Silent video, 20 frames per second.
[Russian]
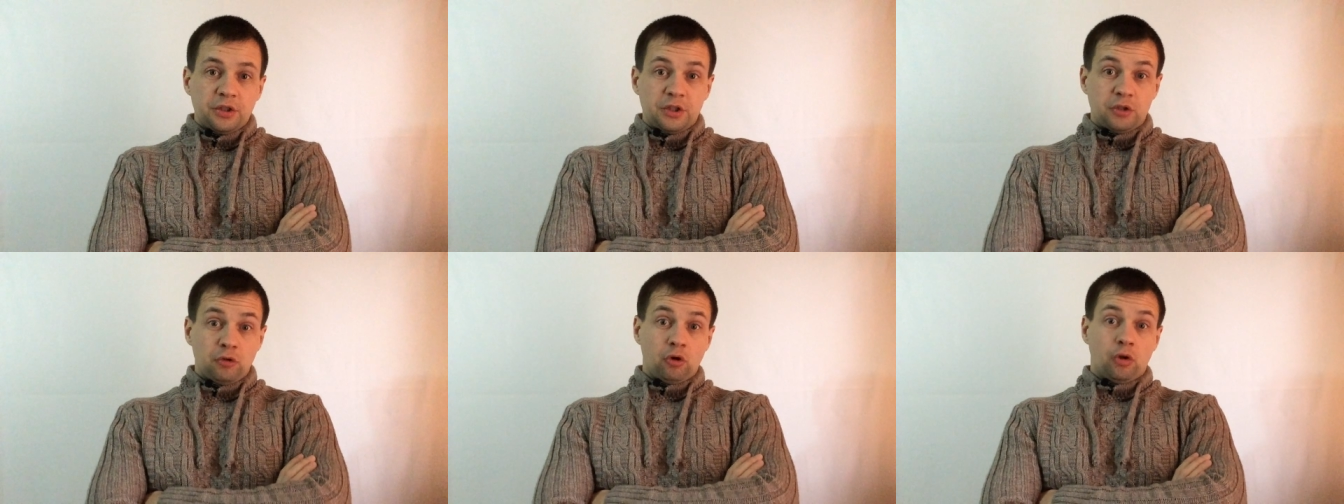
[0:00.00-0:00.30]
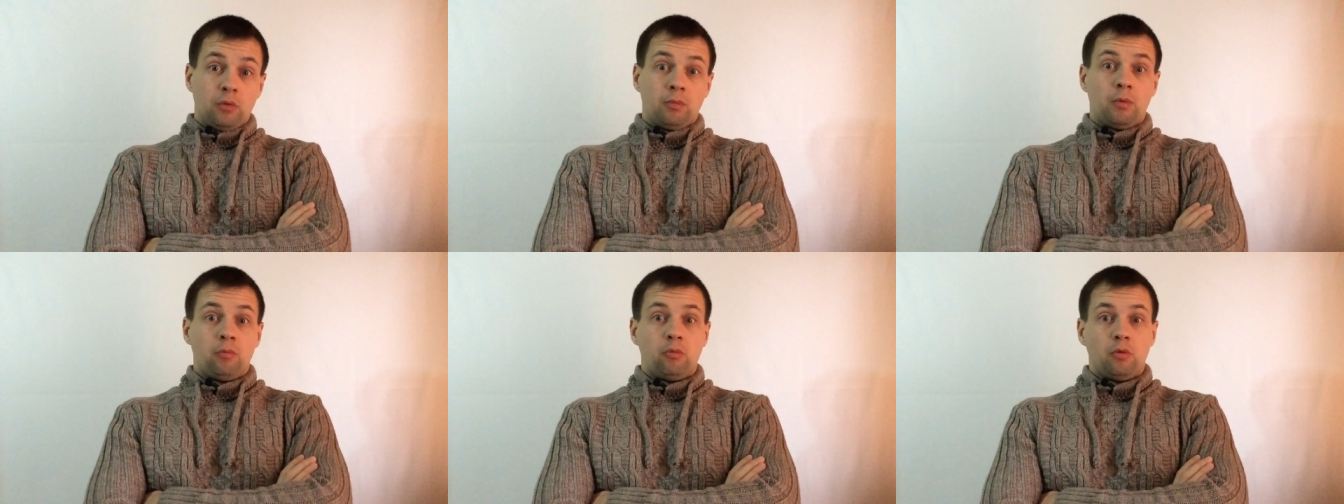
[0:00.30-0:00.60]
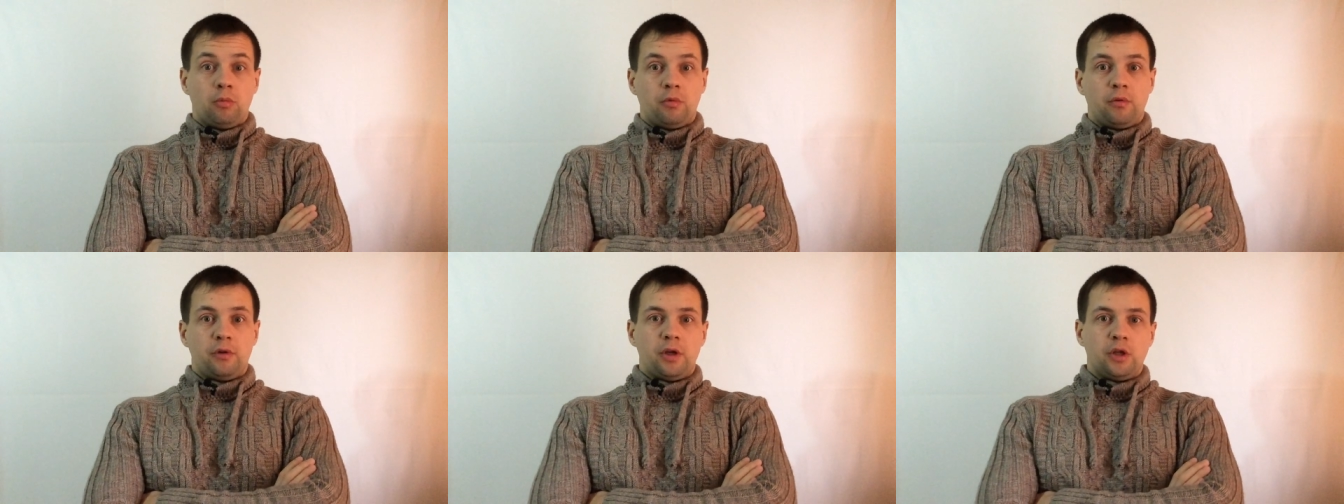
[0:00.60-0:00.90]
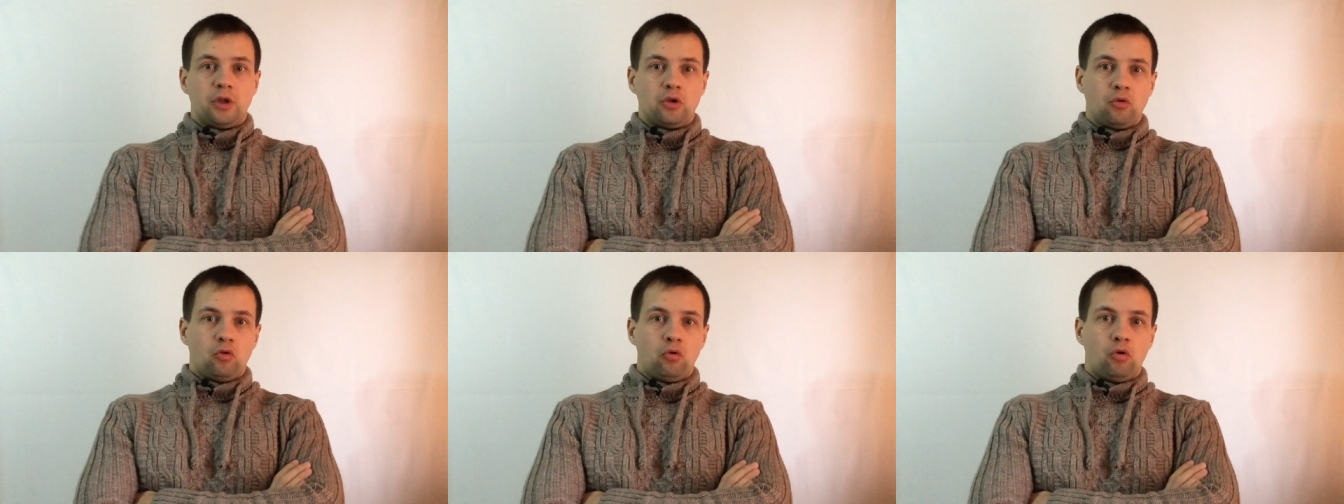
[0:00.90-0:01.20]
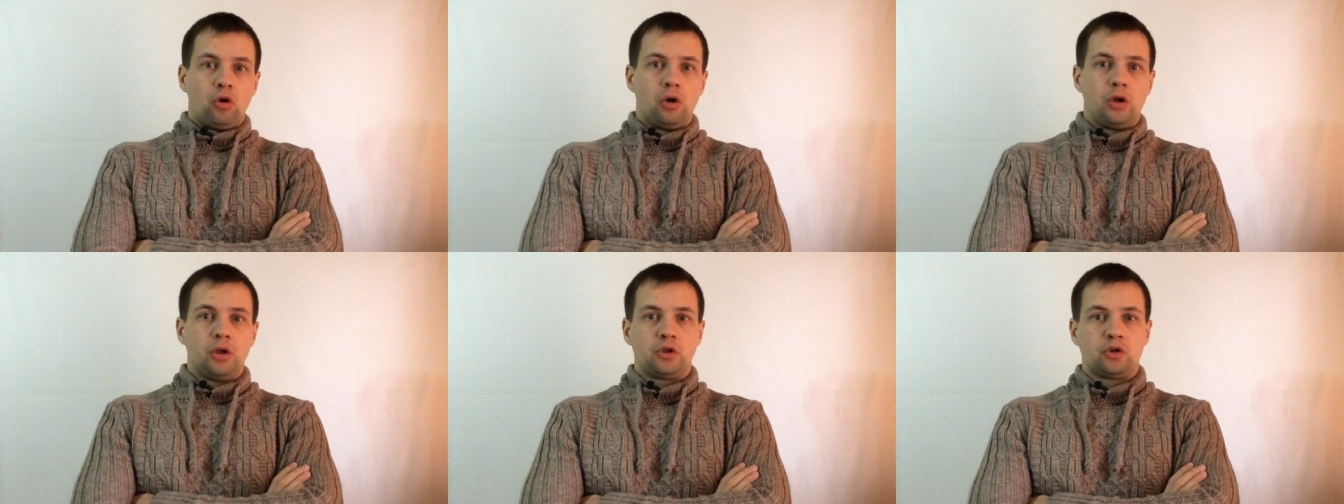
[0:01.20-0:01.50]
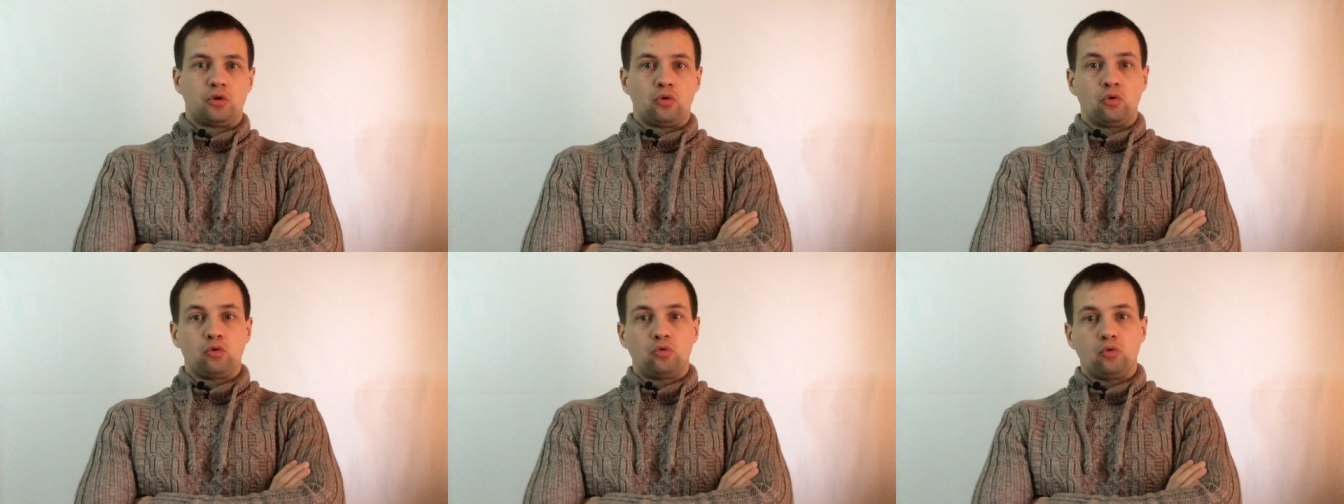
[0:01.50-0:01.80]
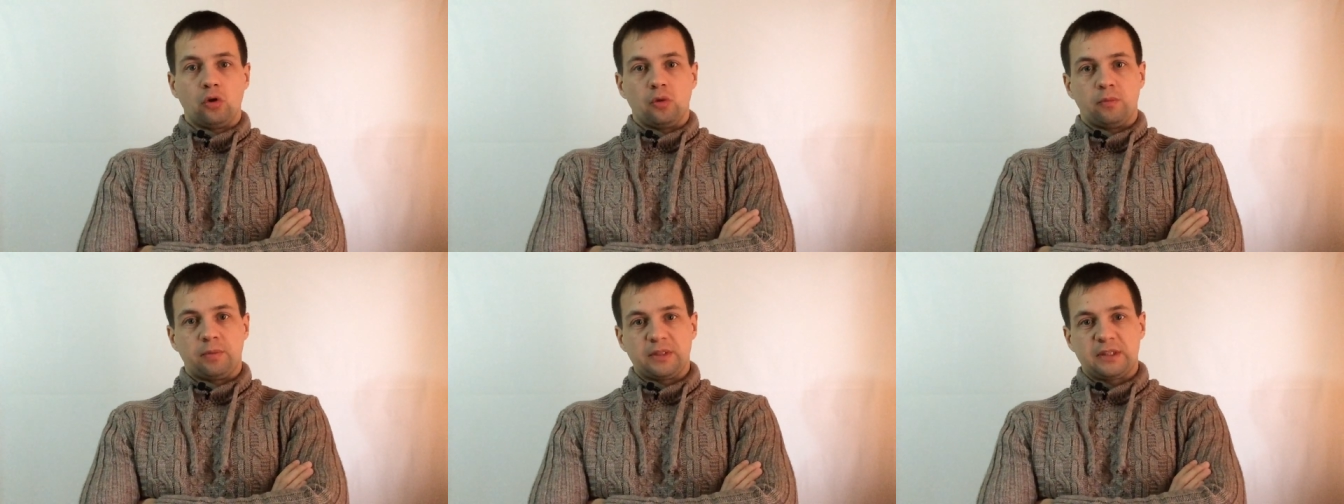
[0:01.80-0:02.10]
Сегодня мы будем говорить о
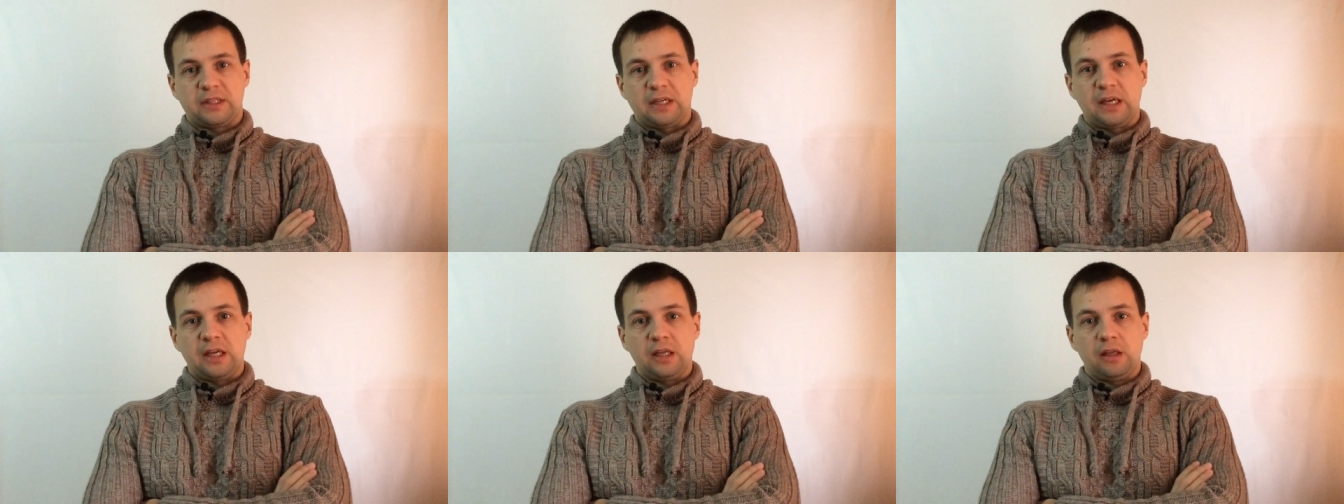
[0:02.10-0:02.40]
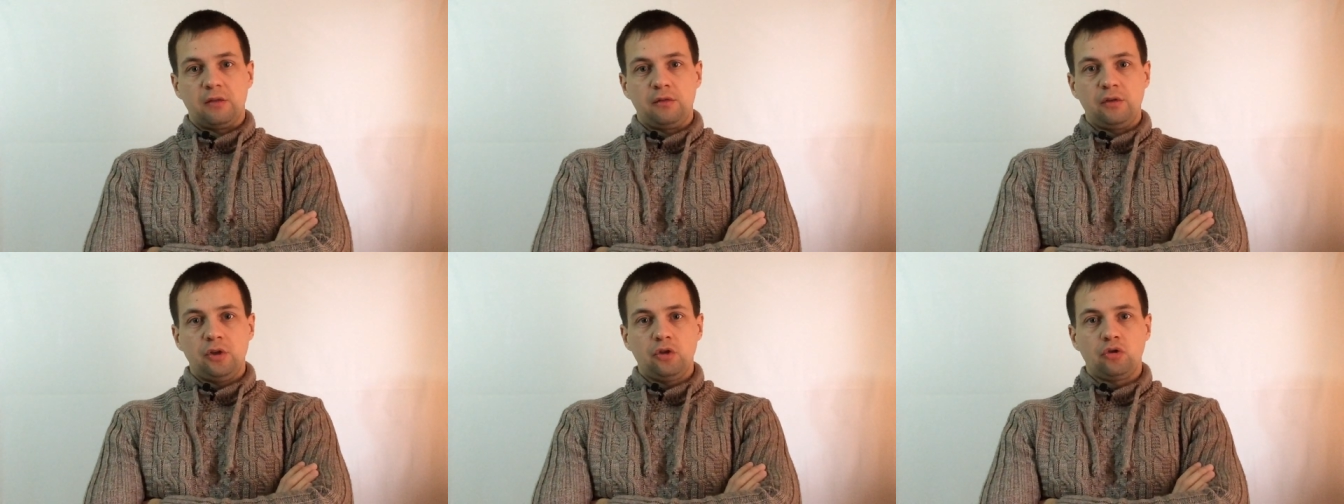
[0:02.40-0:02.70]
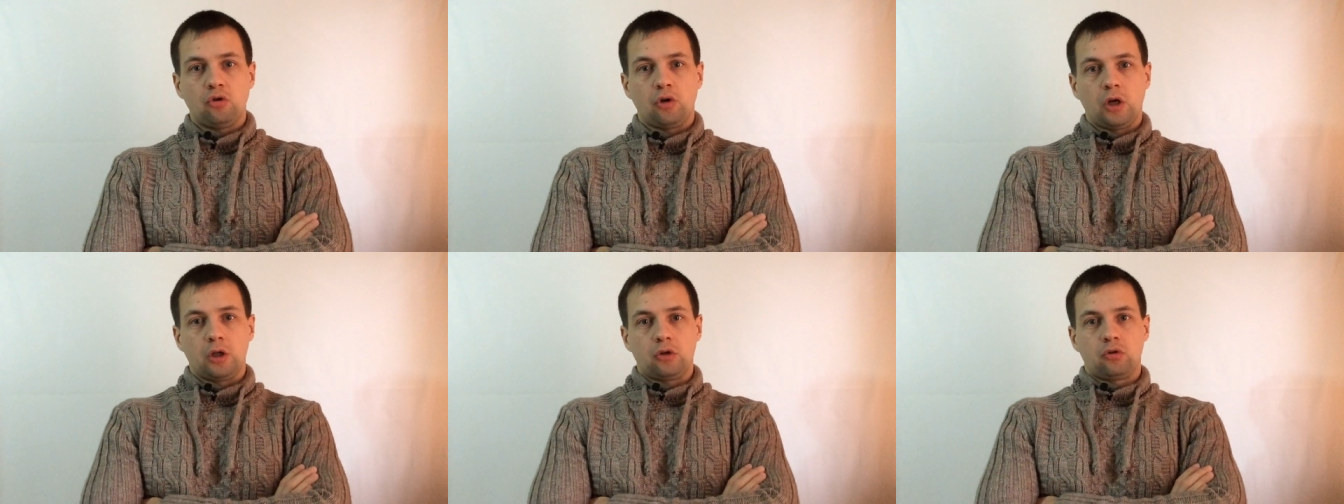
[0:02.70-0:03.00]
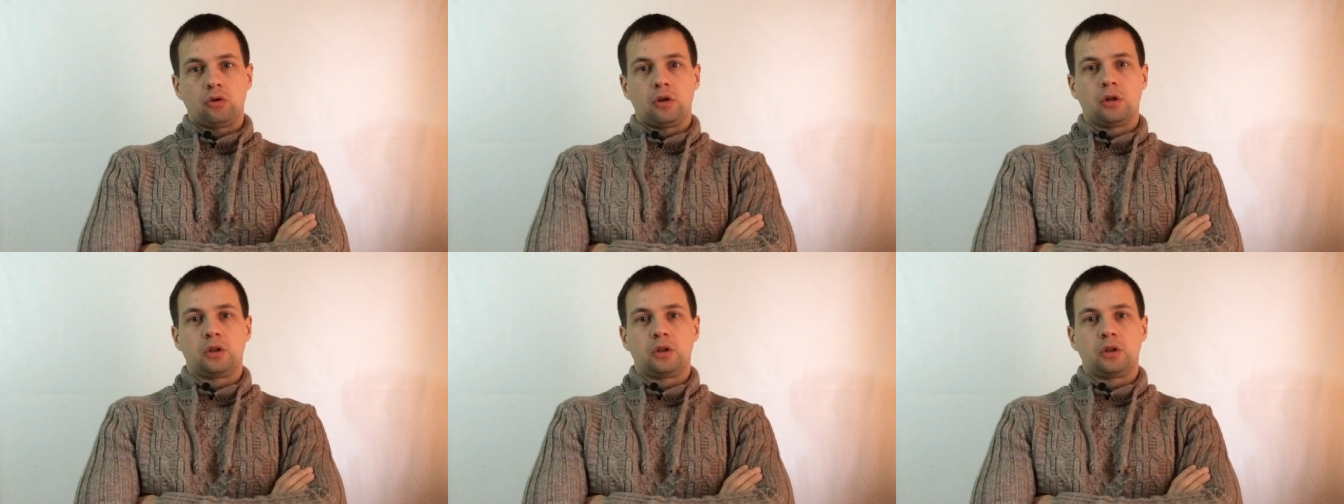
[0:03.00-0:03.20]
структуре построения видео, а,